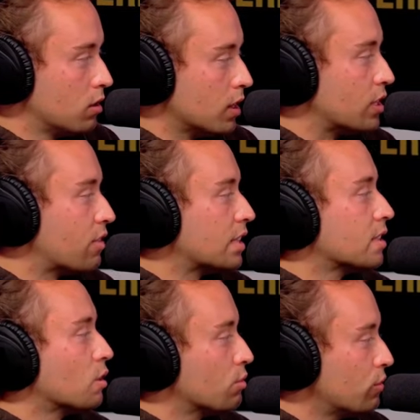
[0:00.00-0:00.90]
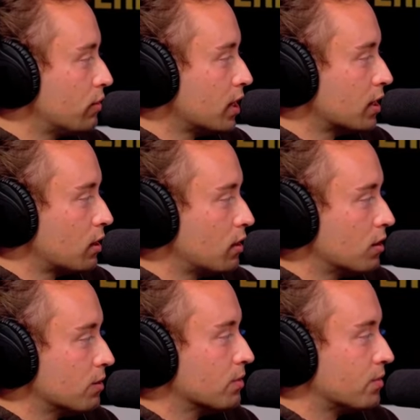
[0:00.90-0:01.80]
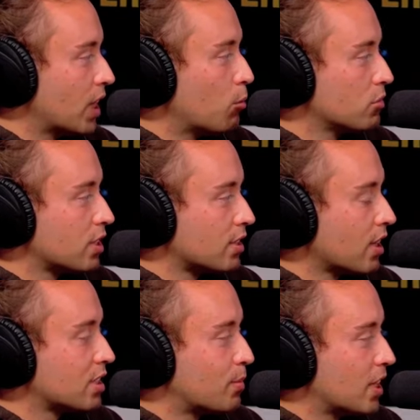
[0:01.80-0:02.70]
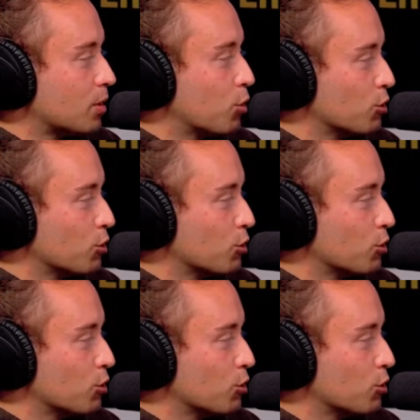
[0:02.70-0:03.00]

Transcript: Ich weiß ja noch, wo wir, in, wir haben uns das erste Mal ja in